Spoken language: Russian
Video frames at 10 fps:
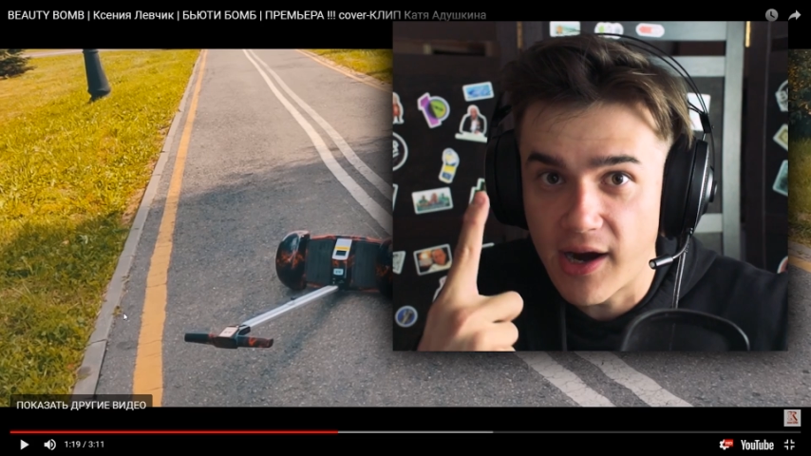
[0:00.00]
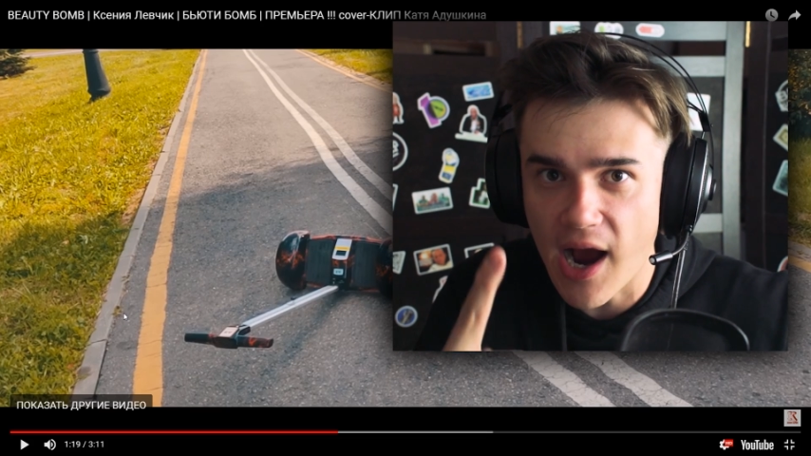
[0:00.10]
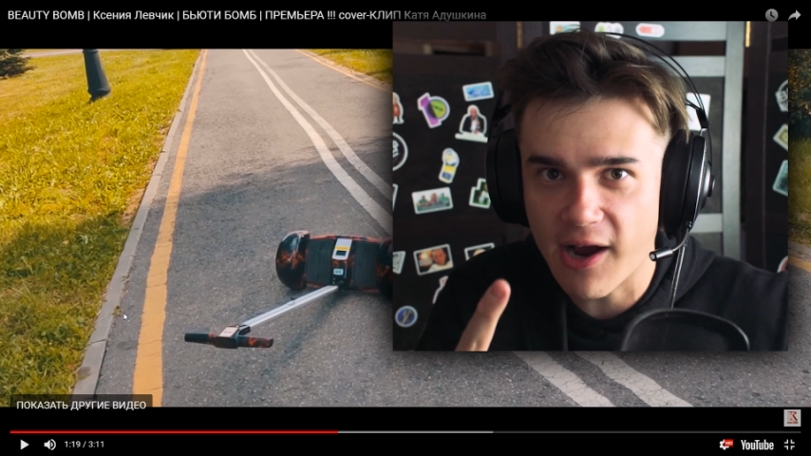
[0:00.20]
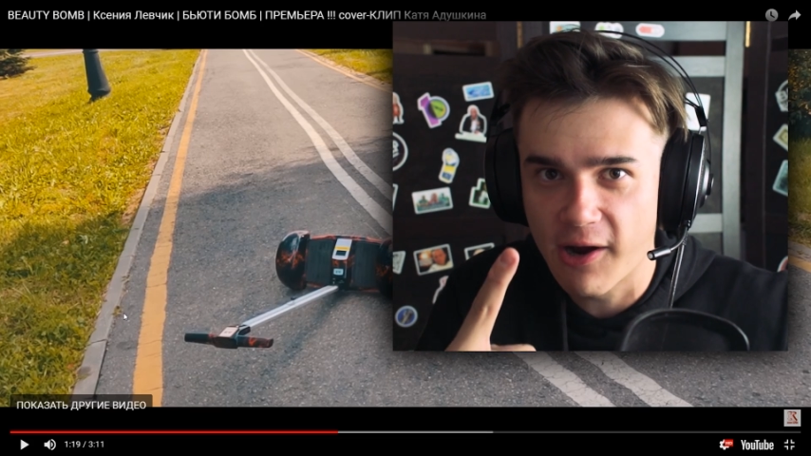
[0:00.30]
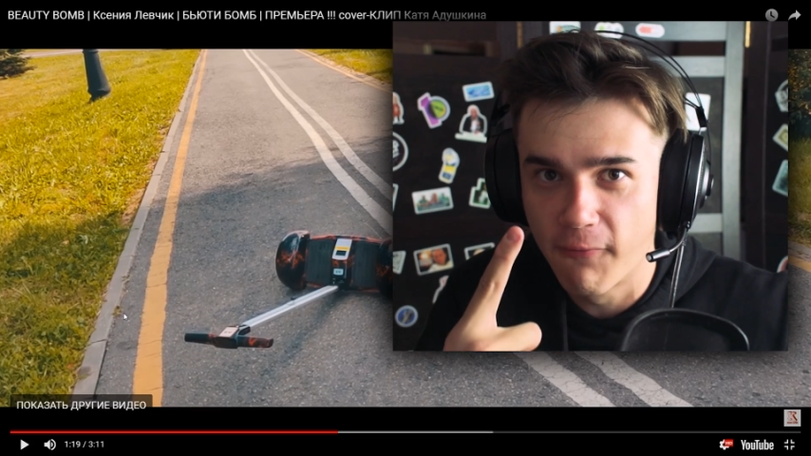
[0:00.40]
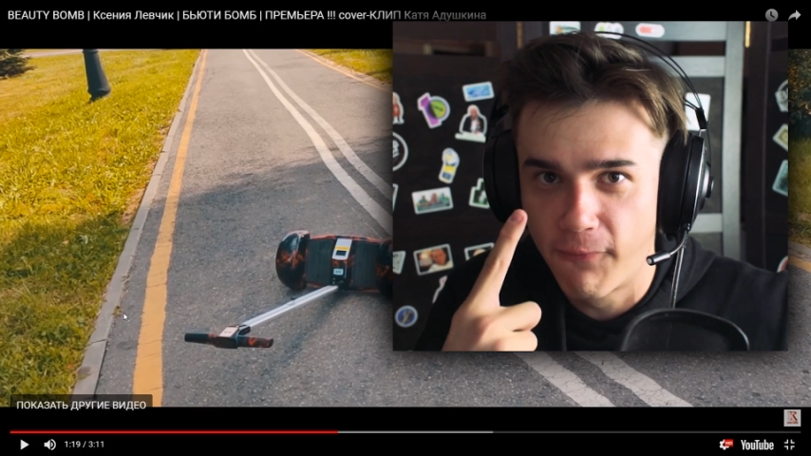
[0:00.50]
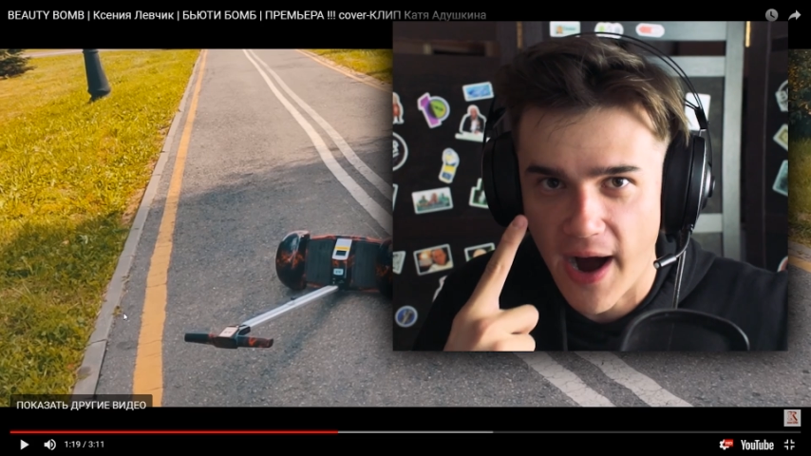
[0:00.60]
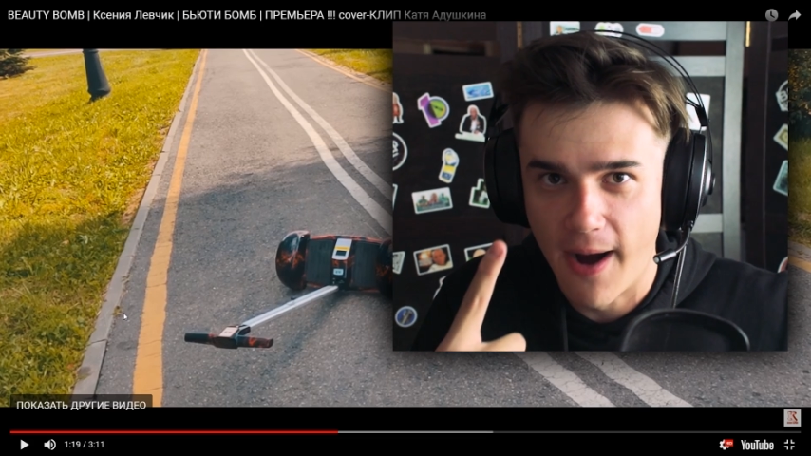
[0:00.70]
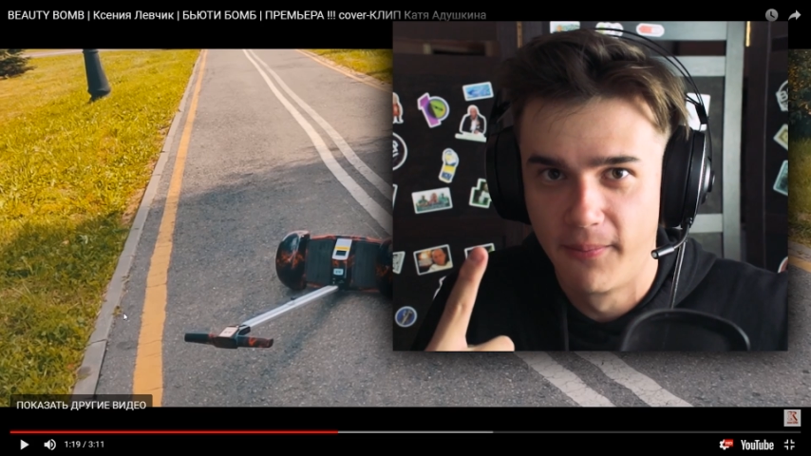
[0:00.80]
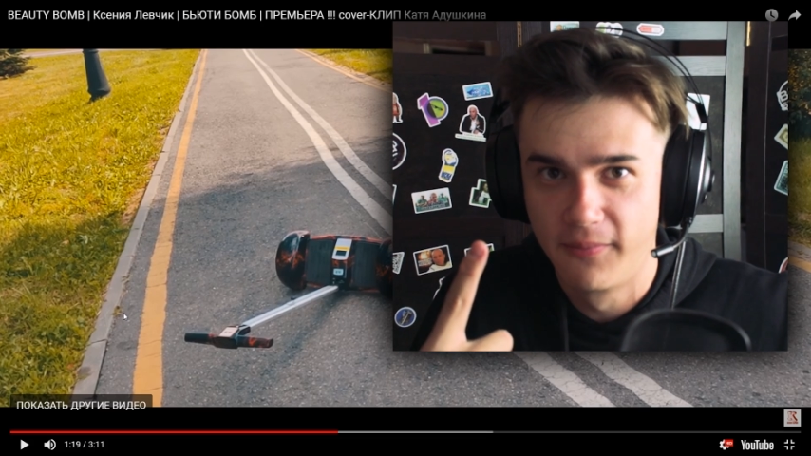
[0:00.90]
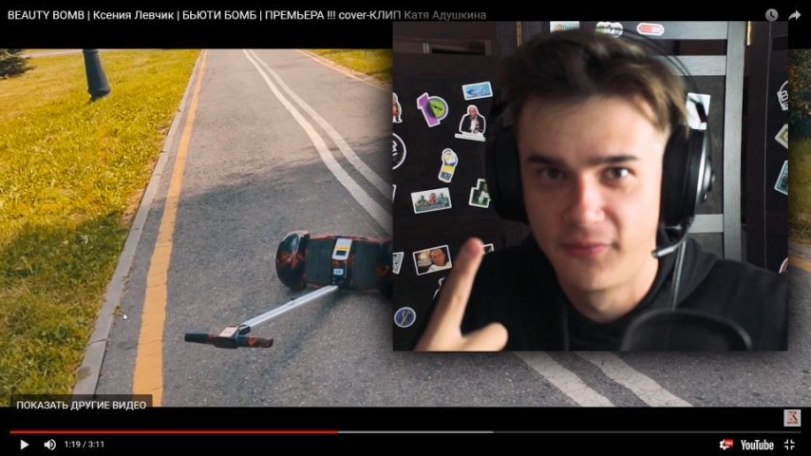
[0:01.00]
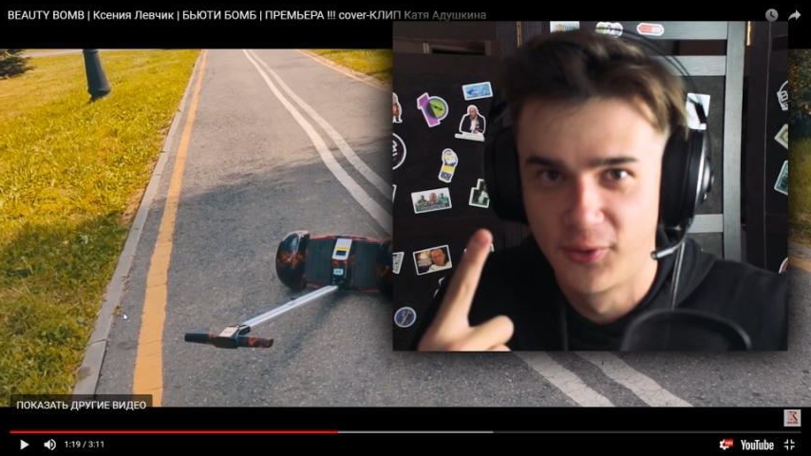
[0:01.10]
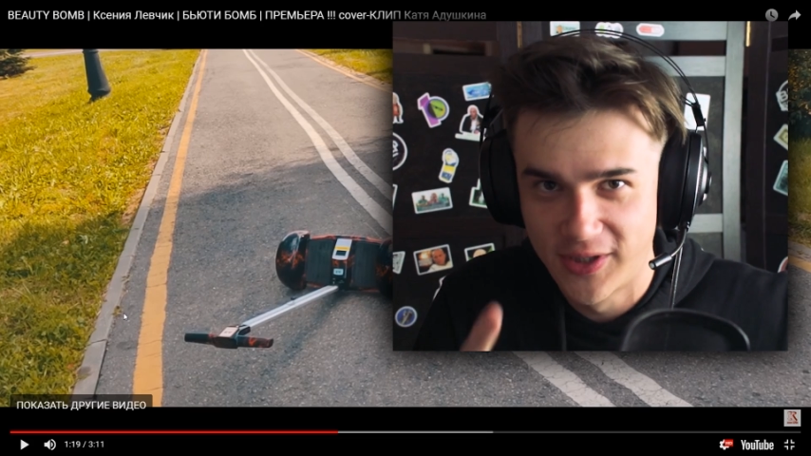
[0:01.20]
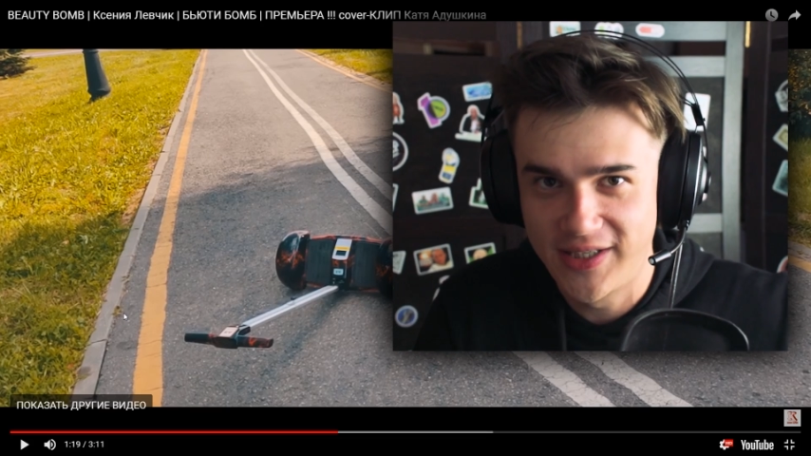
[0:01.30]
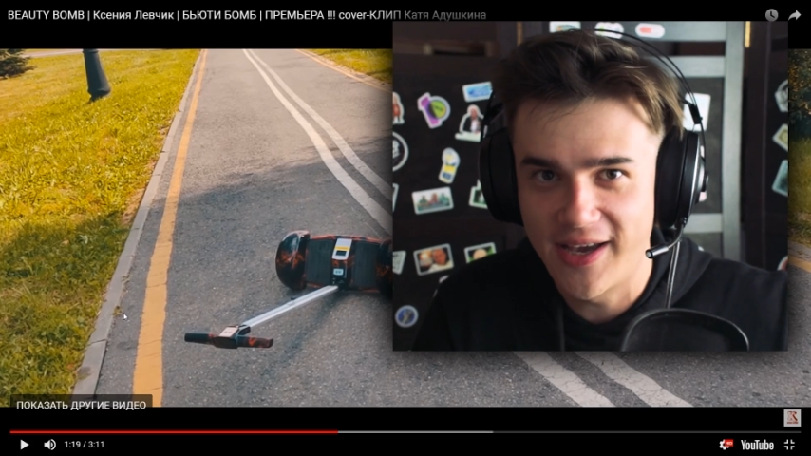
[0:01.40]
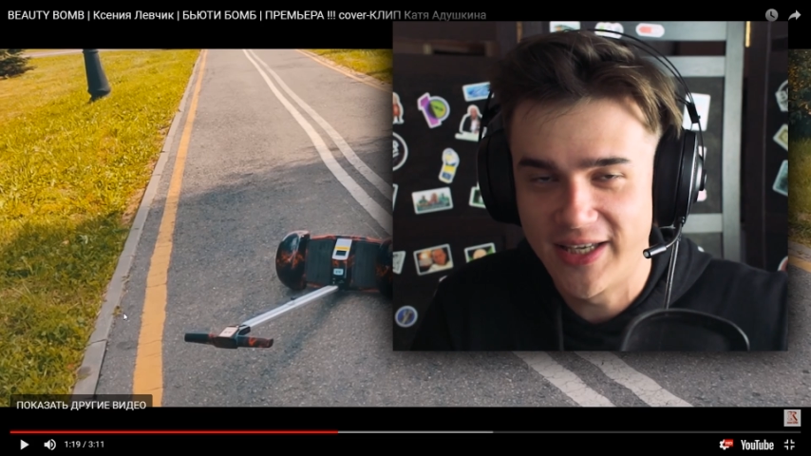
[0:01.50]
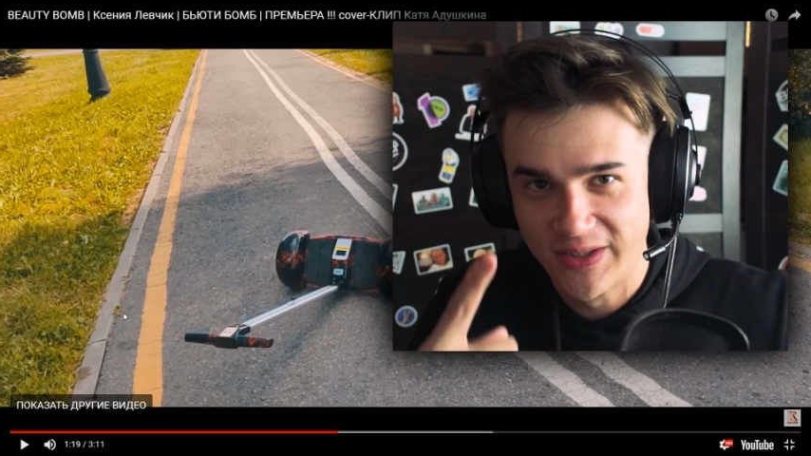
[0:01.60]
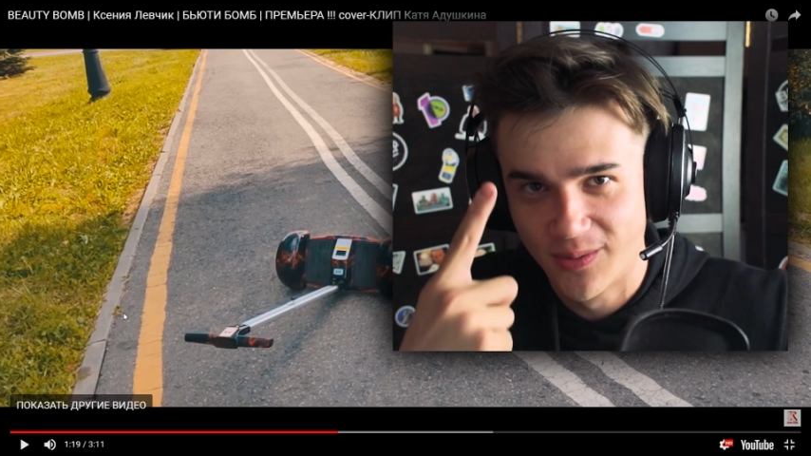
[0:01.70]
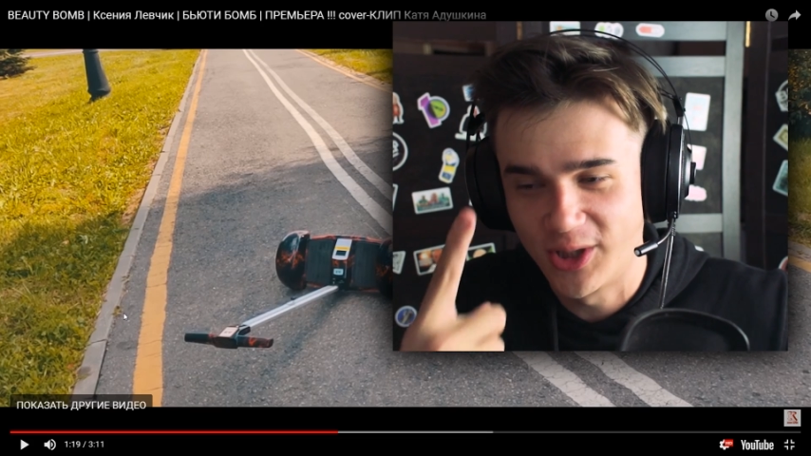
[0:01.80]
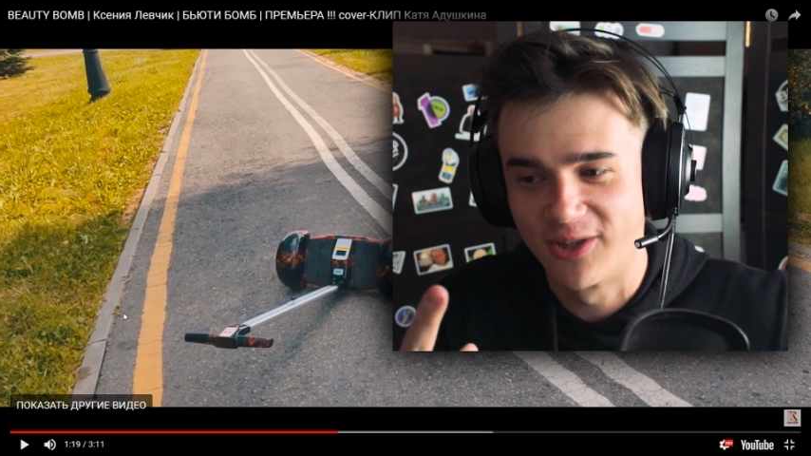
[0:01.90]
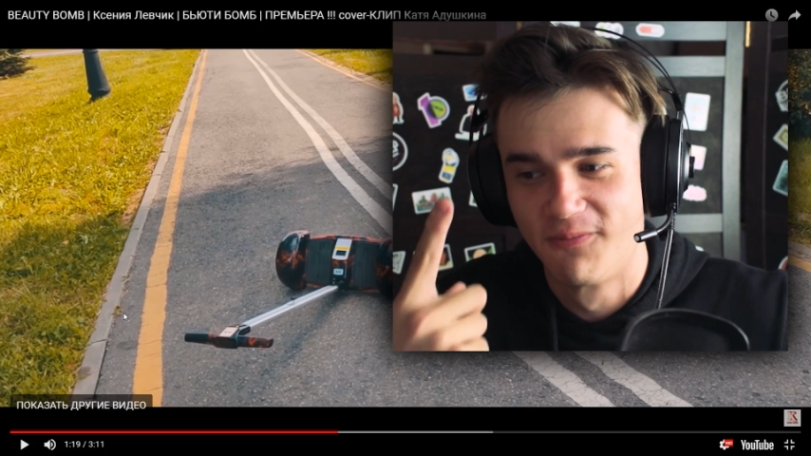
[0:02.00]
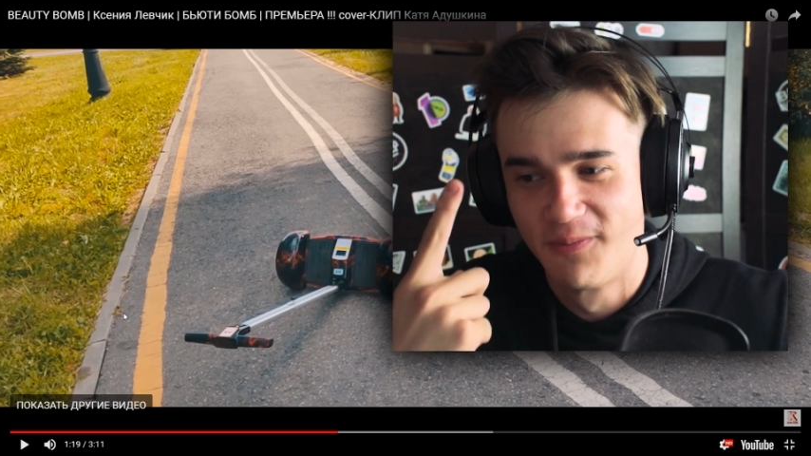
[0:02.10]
Как вам, друзья, если смотрите